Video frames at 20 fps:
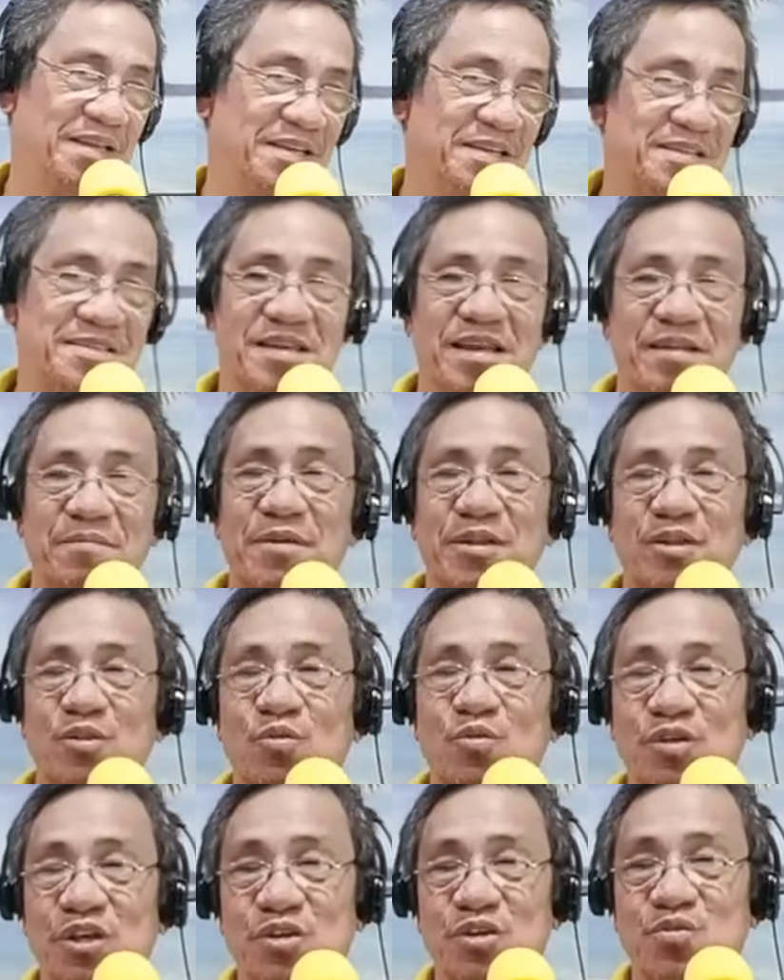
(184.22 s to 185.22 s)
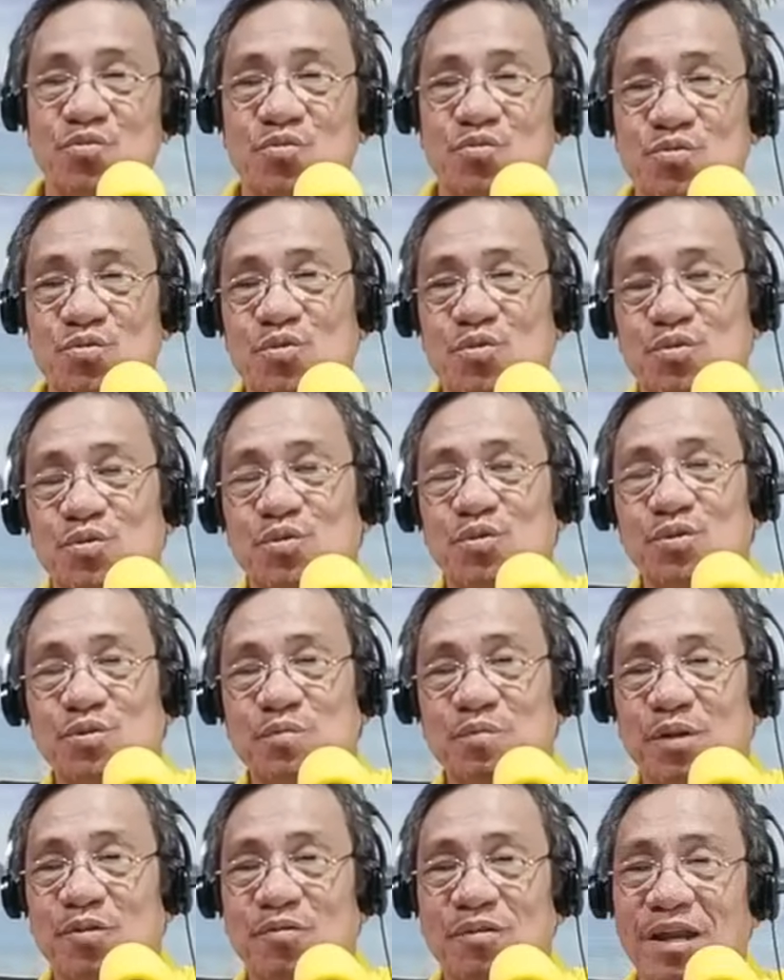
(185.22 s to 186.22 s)
Saan min to
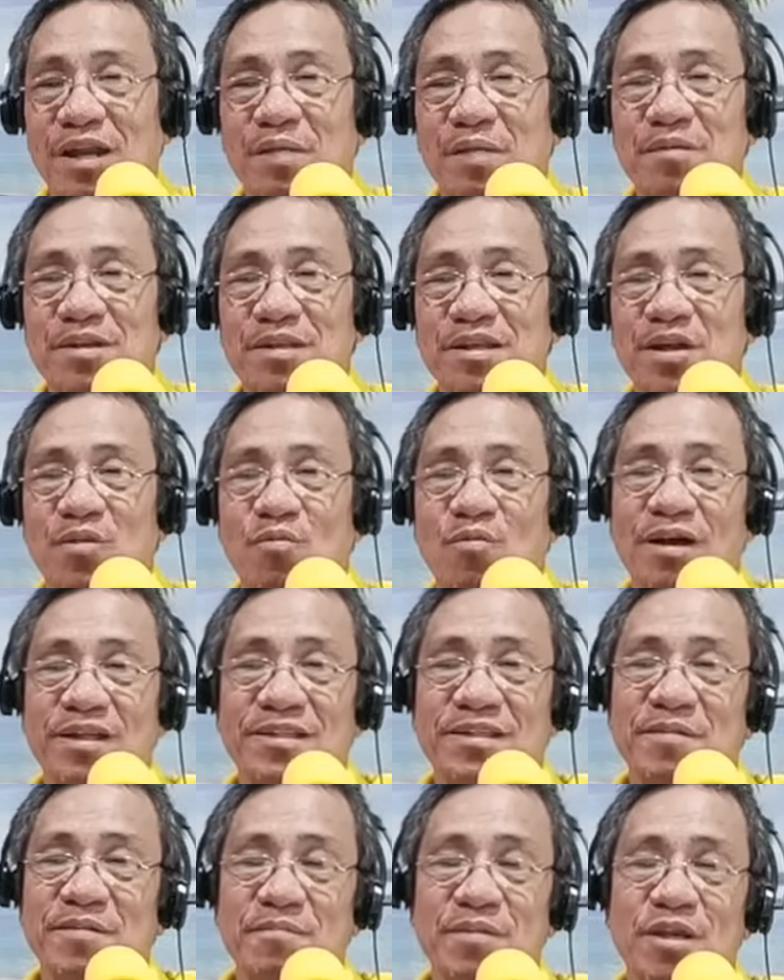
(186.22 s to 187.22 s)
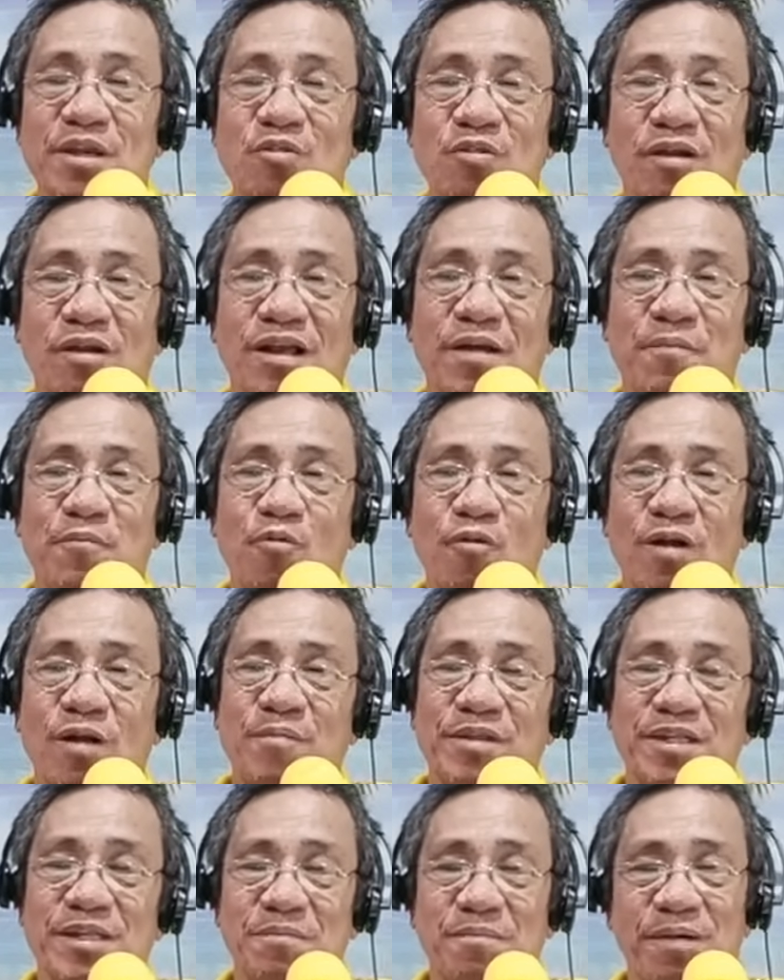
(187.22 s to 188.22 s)
isusuot, manong name iti arwaten mi, no agkapo
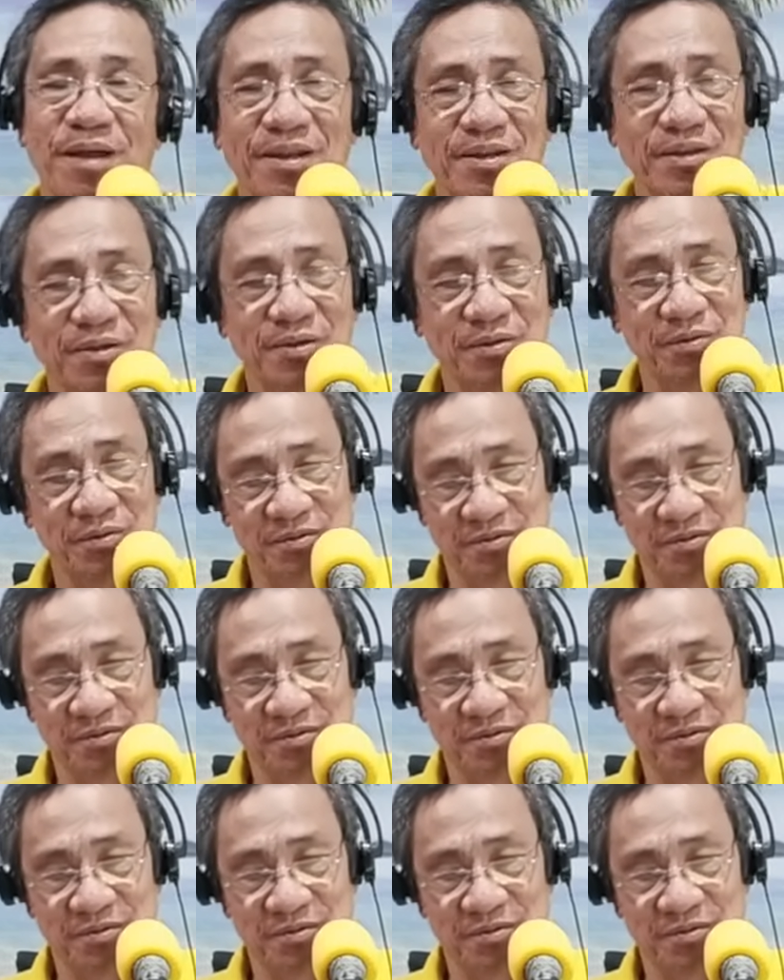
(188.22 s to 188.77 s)
kami ti banyo.